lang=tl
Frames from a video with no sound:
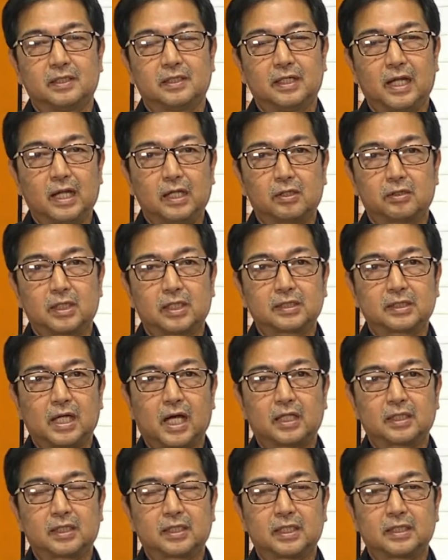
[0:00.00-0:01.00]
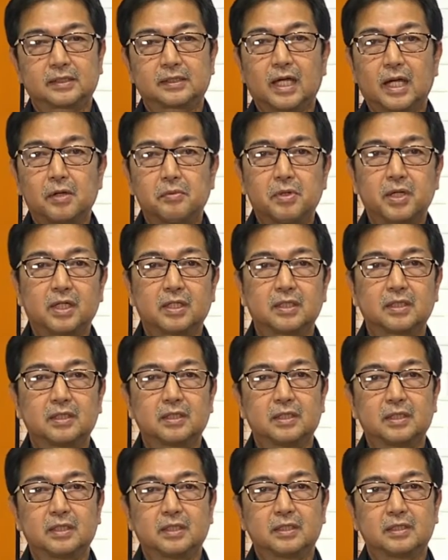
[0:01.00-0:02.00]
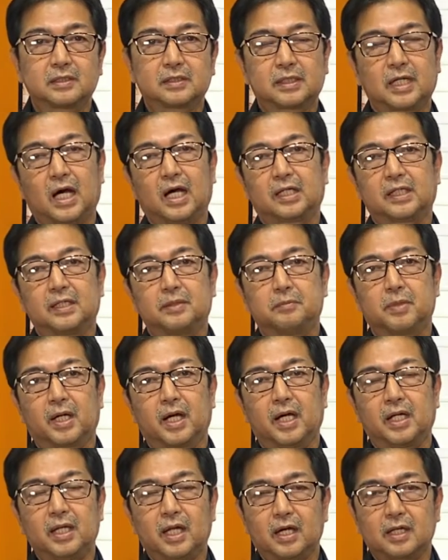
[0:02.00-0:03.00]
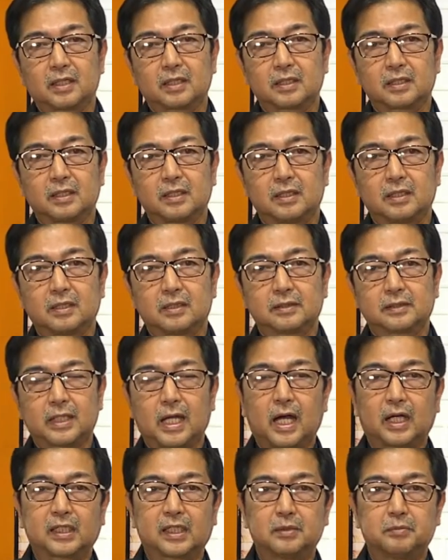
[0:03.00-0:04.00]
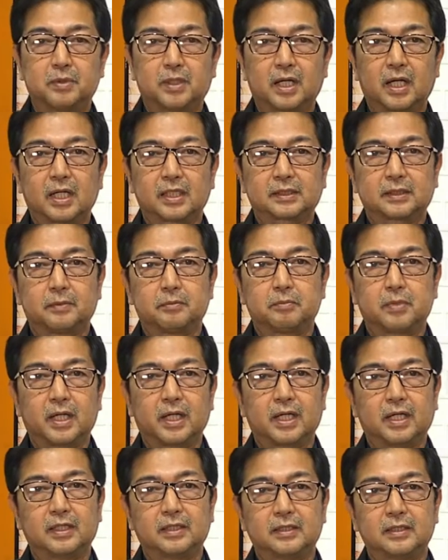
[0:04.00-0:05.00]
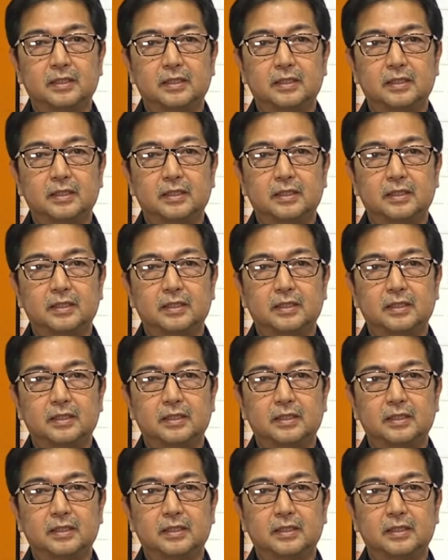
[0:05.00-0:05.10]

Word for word: lalo na sa aking asawa, sa aking mga anak, sa aking mga kasambahay.